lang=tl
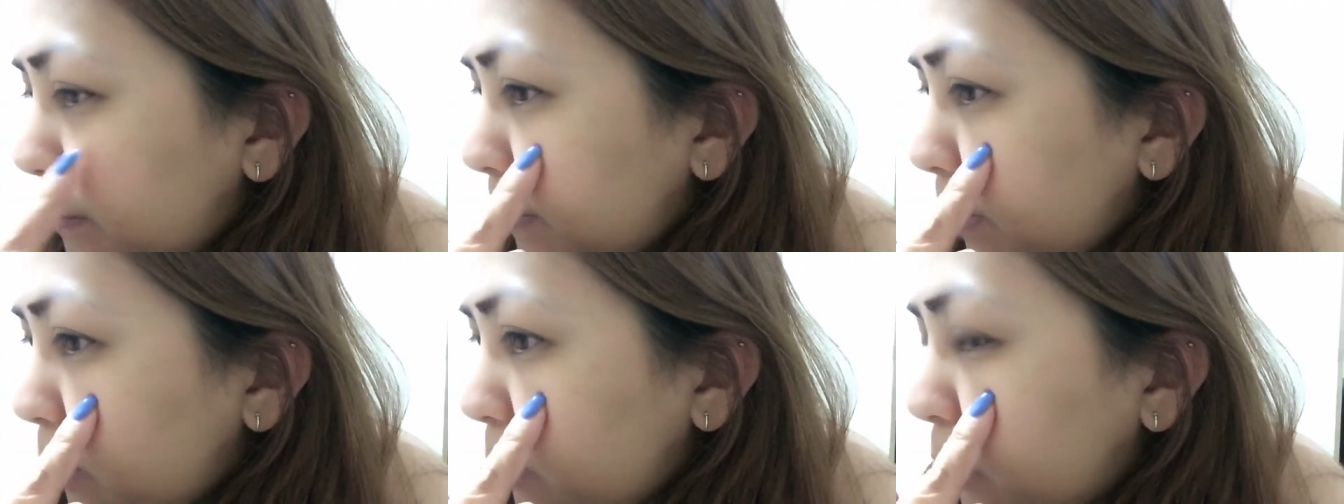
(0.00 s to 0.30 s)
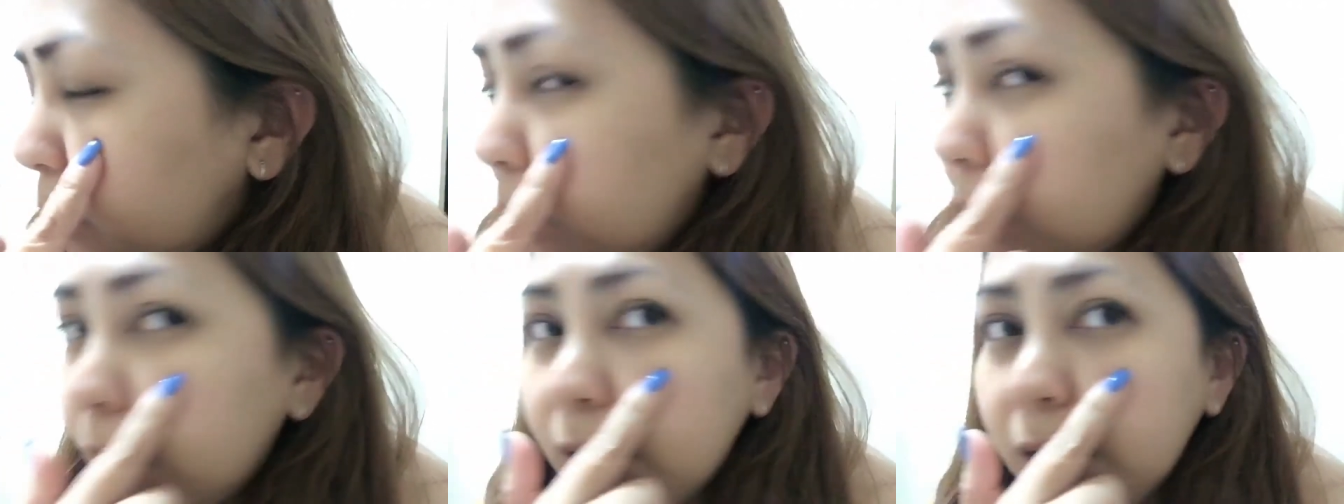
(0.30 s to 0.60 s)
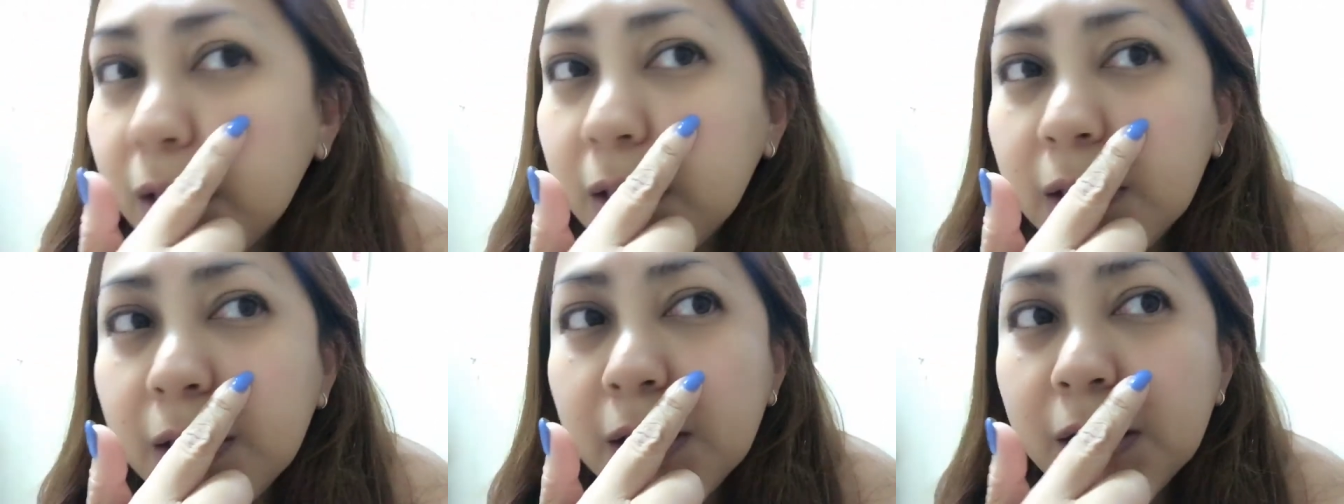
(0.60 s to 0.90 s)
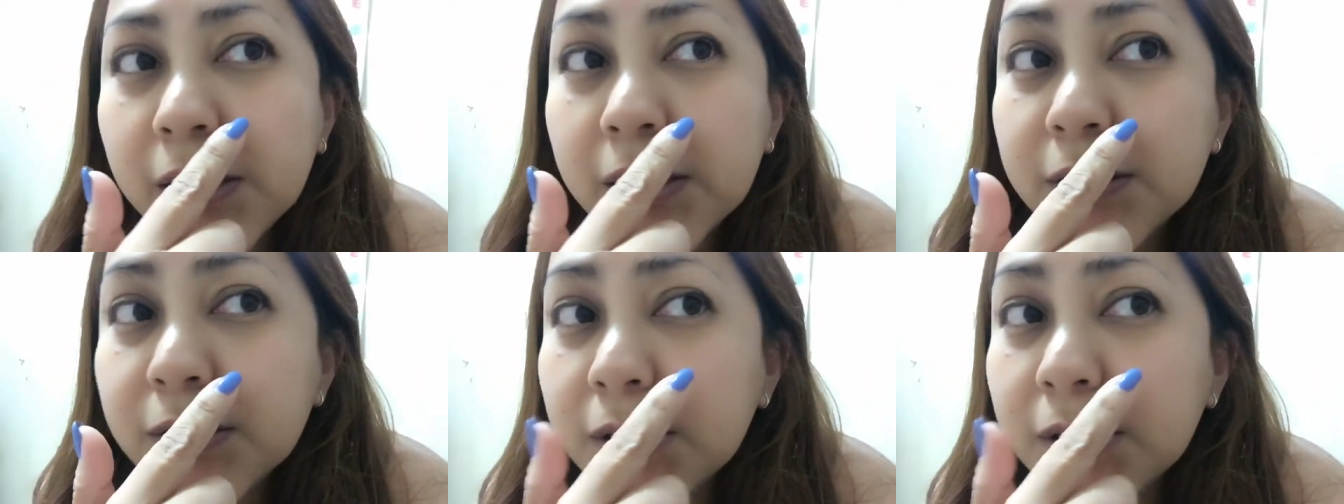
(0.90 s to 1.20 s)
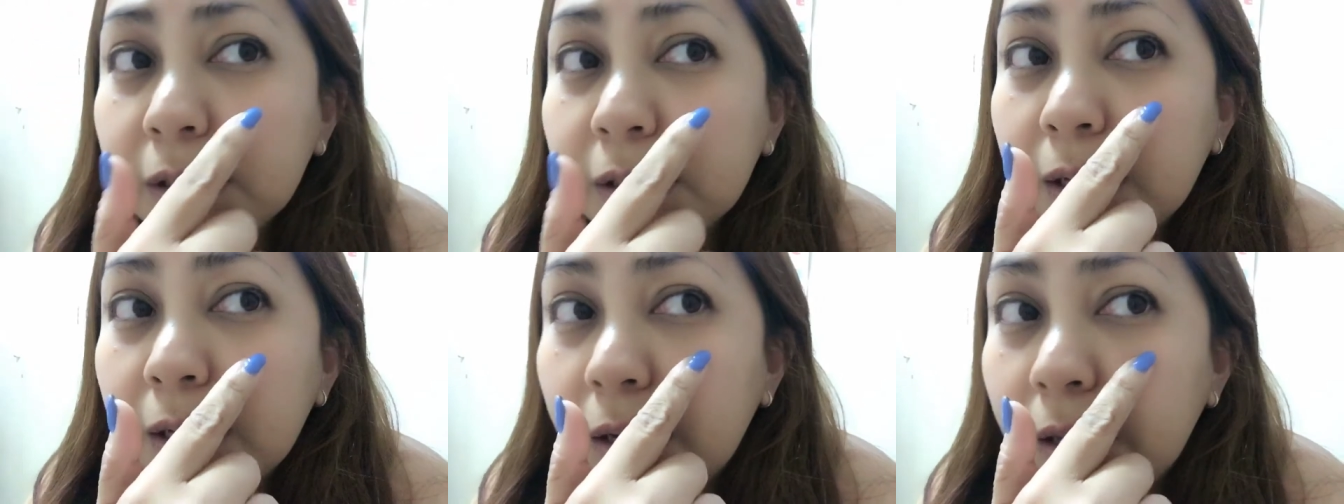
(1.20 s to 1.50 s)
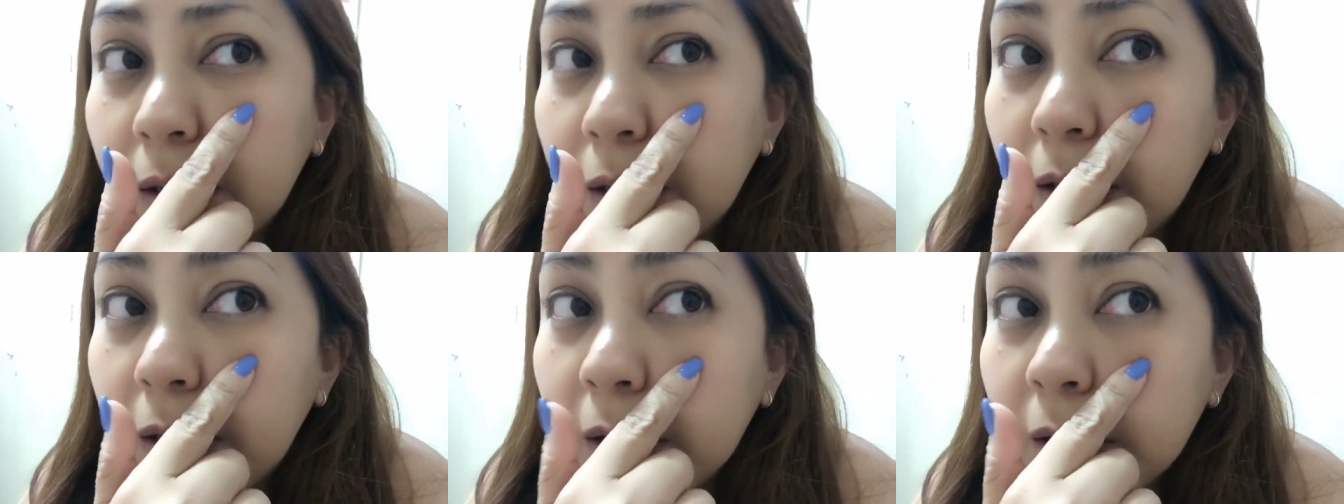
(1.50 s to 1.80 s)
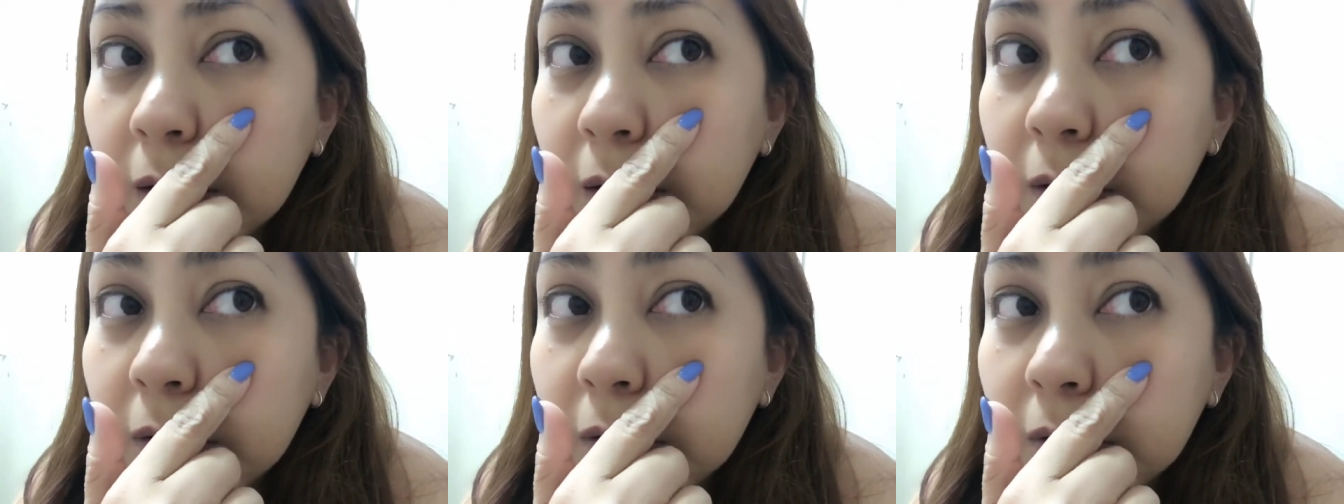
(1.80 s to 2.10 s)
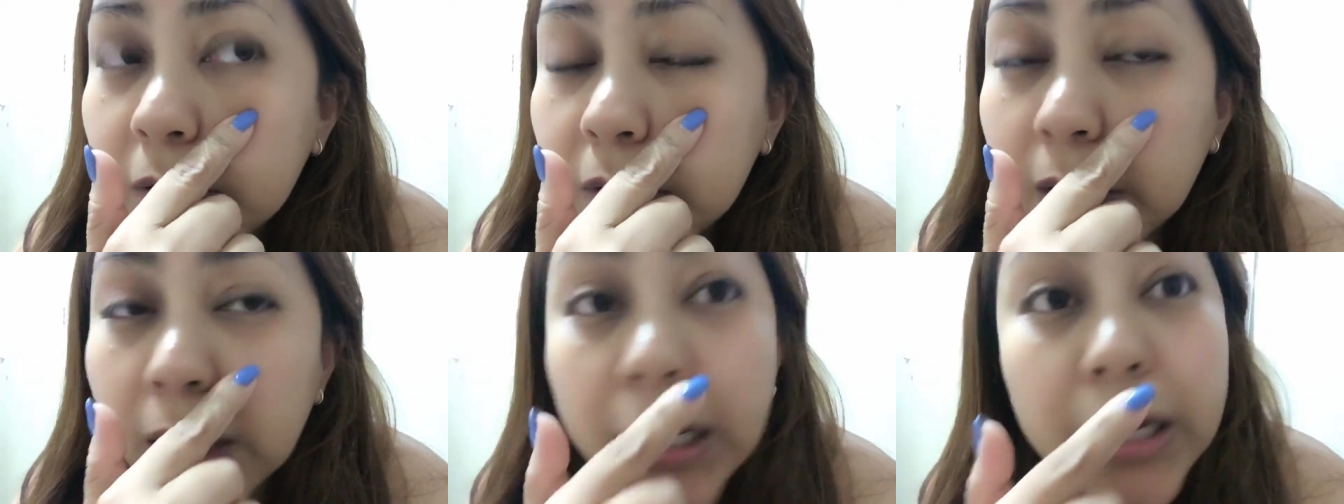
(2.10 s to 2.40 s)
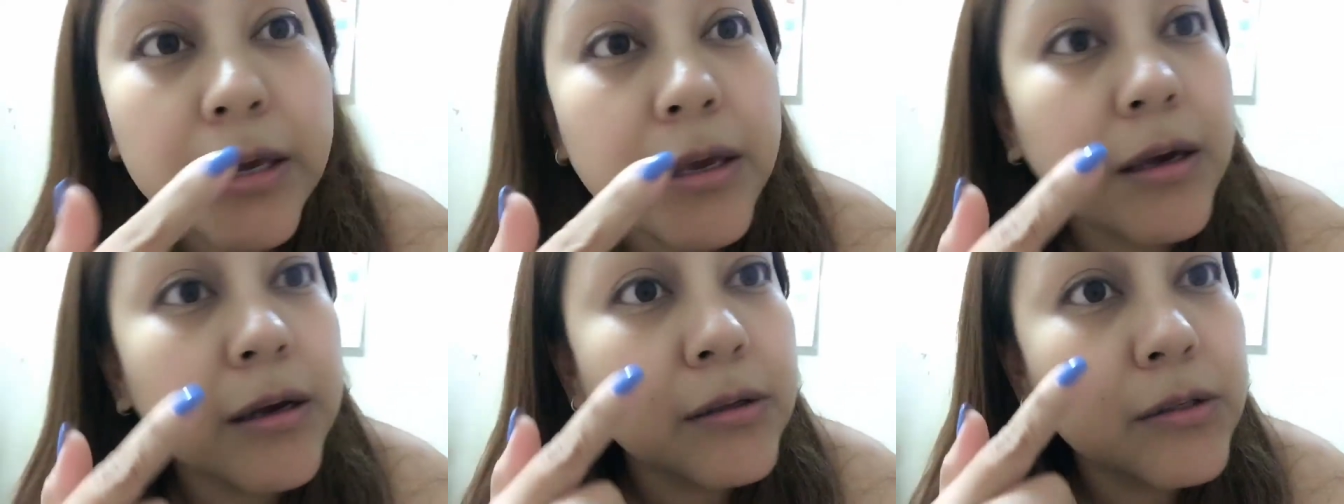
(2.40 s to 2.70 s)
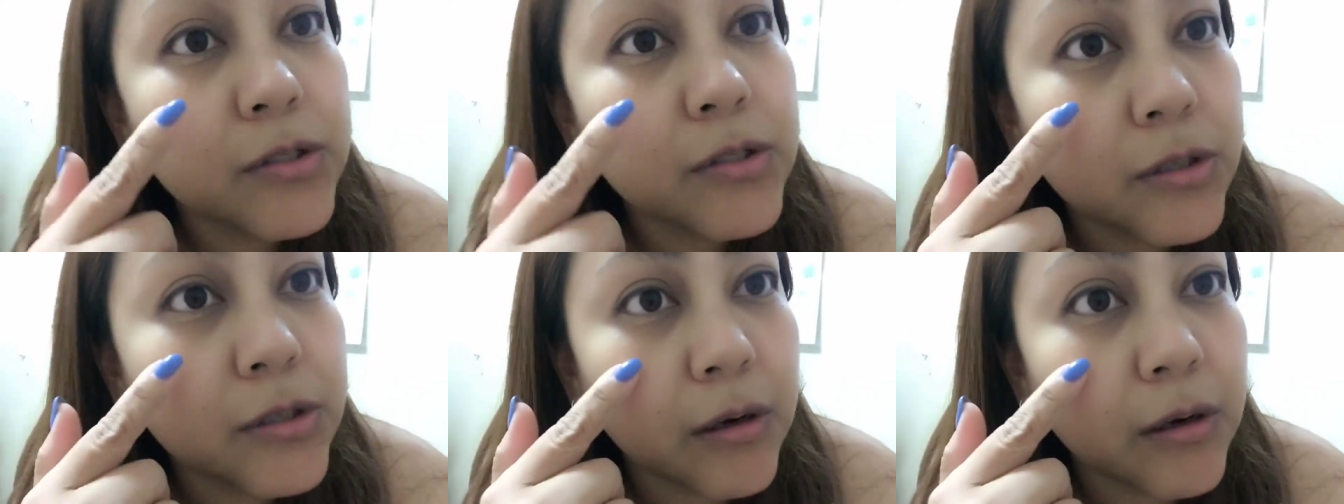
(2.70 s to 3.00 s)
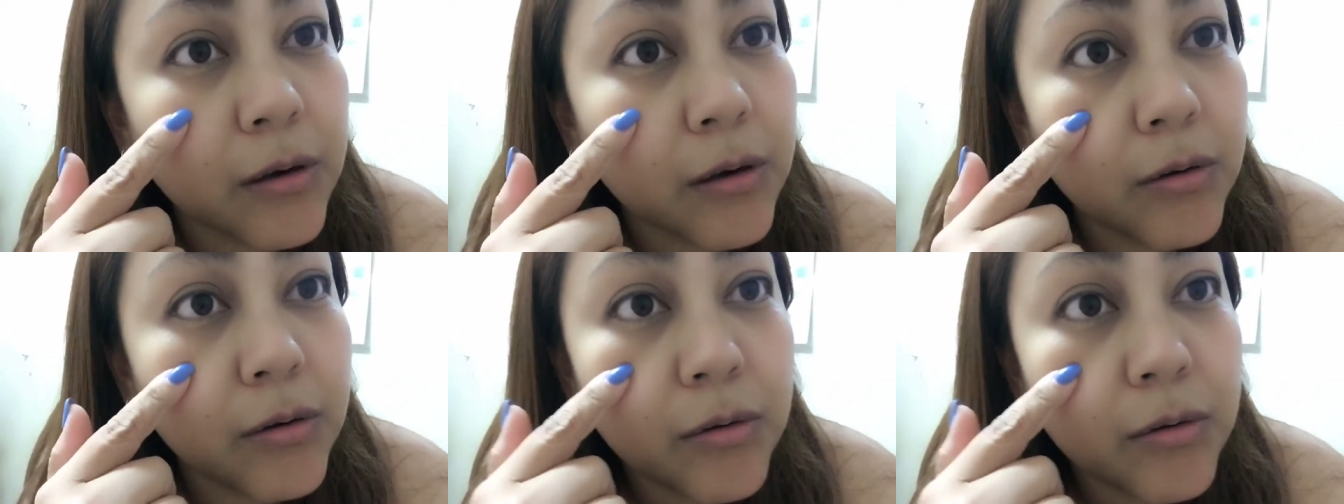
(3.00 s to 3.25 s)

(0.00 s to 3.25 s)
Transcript: ako, nakikita siya talaga. Ayan siya.